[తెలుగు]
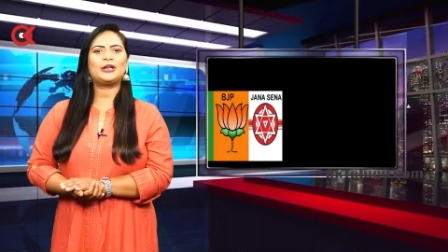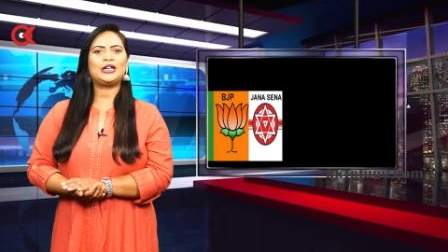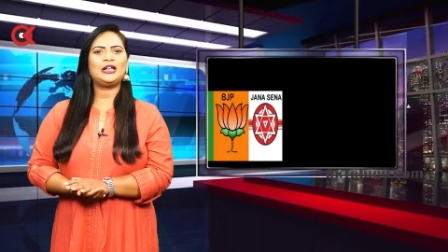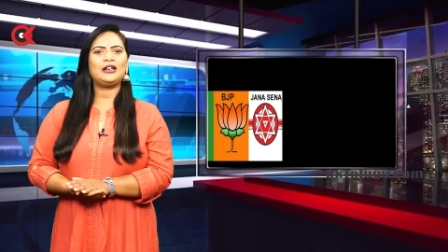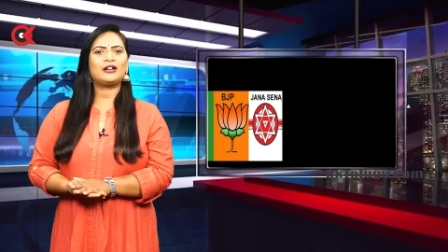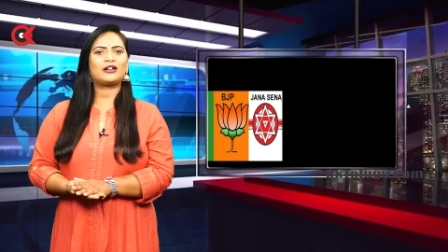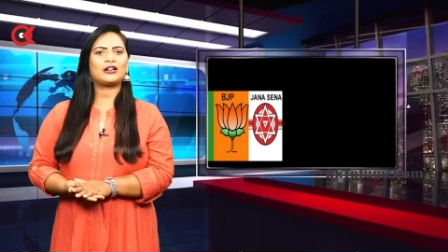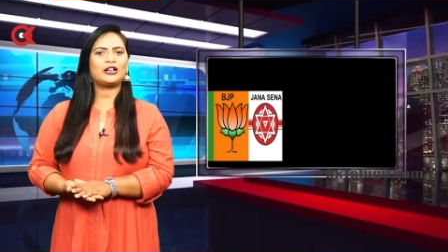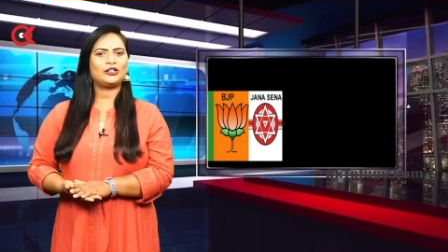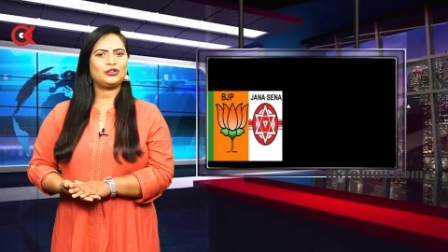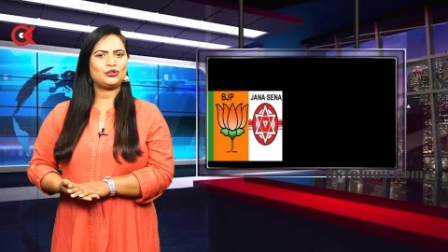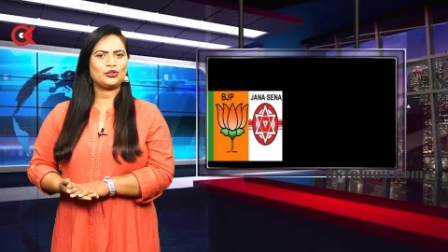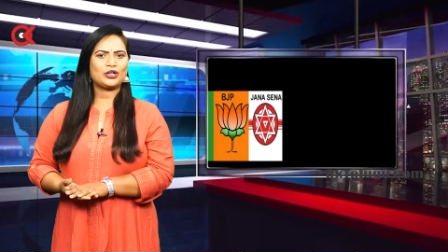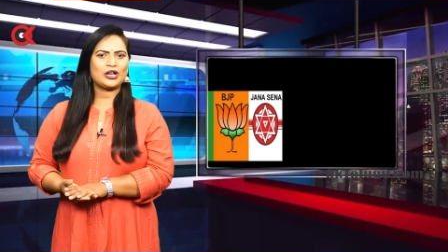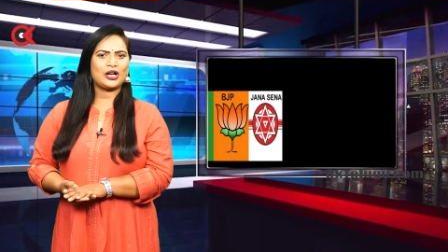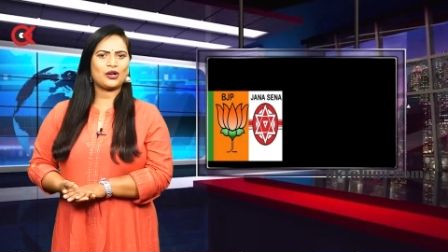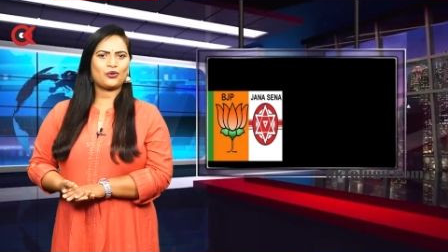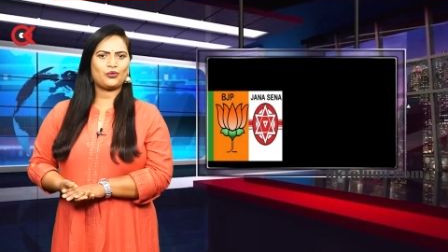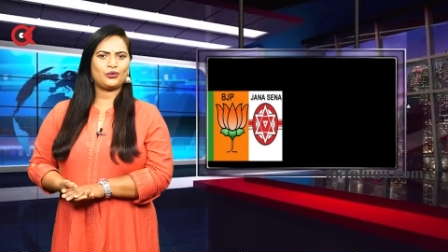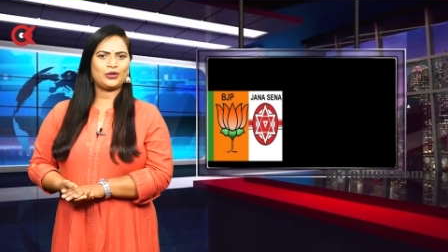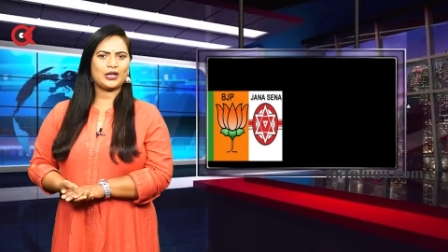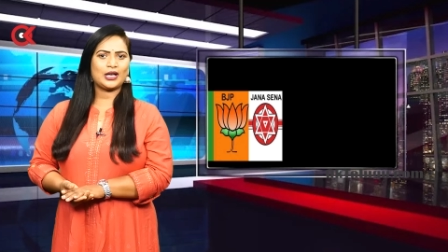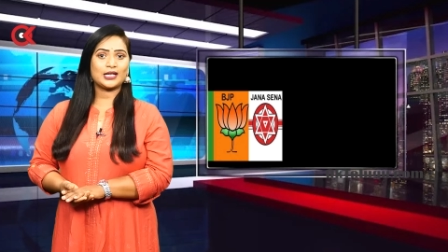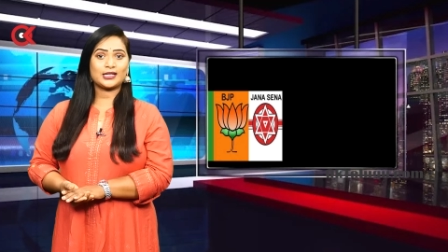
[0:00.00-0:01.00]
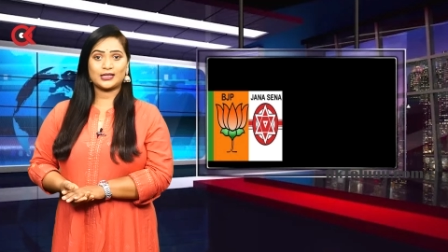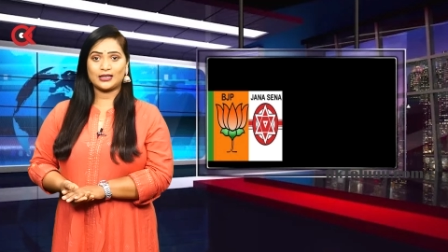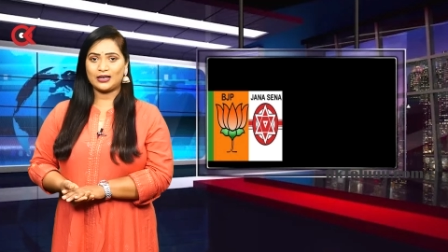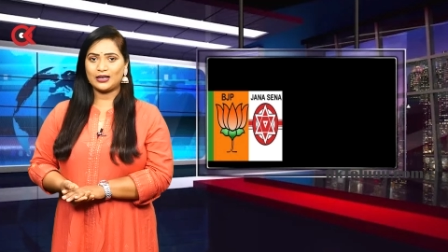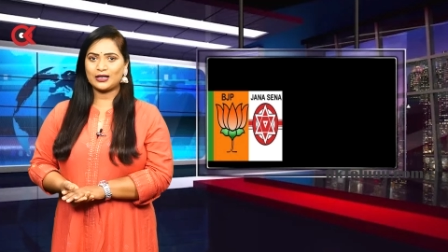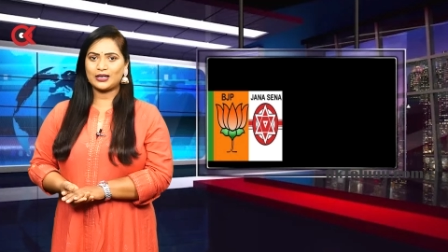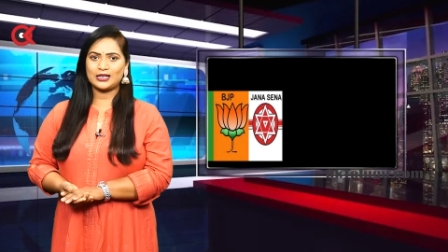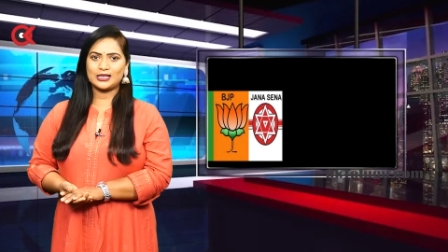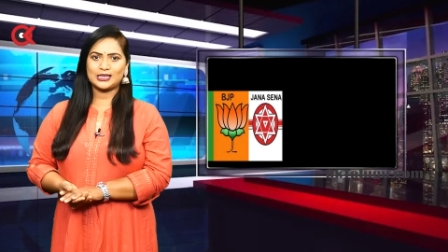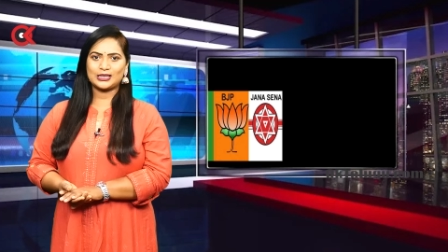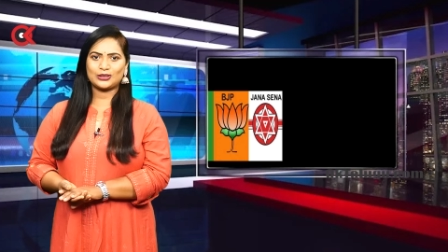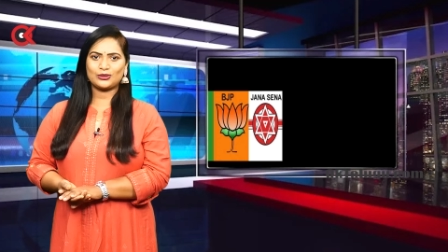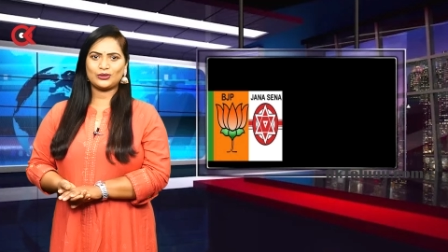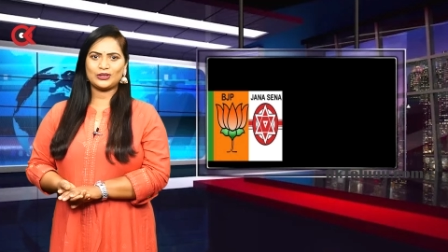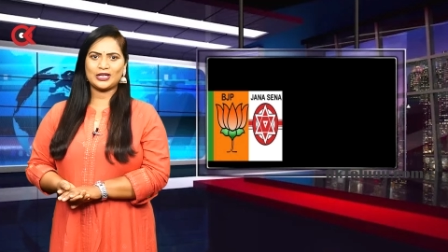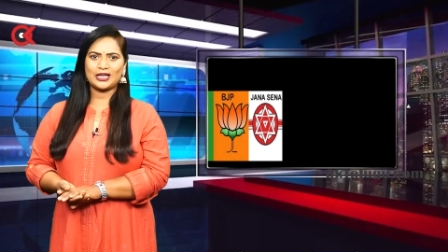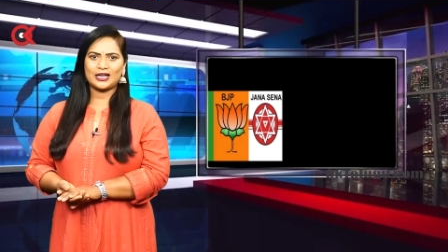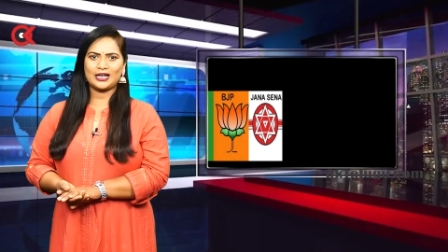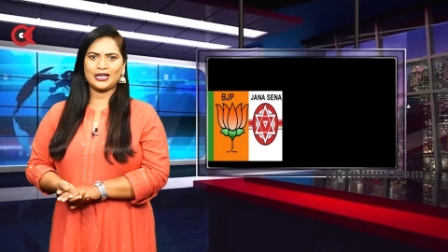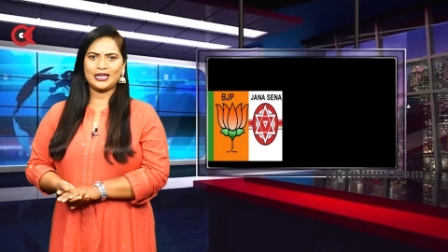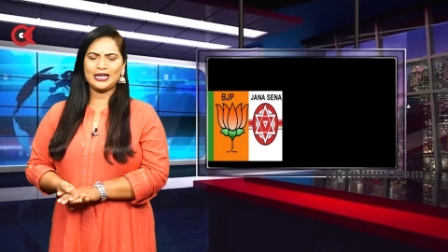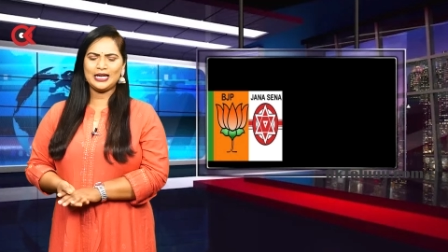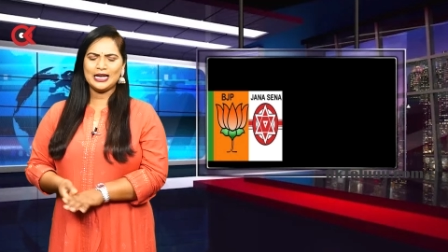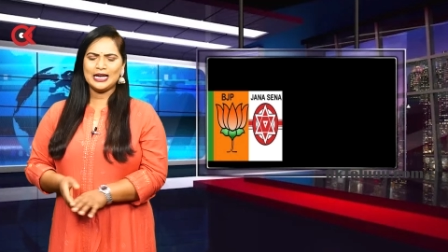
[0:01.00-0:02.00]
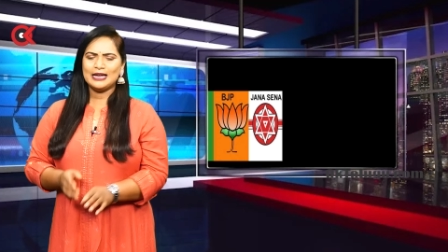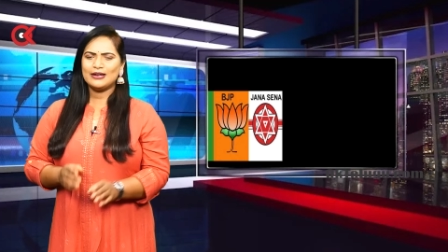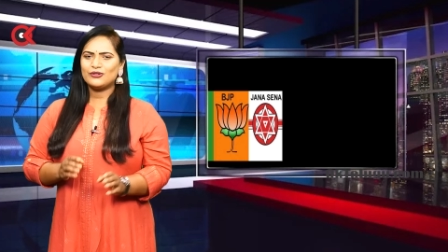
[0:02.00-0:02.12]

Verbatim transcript: బెయిల్ రద్దు కాకుండా సహకరిస్తున్నారని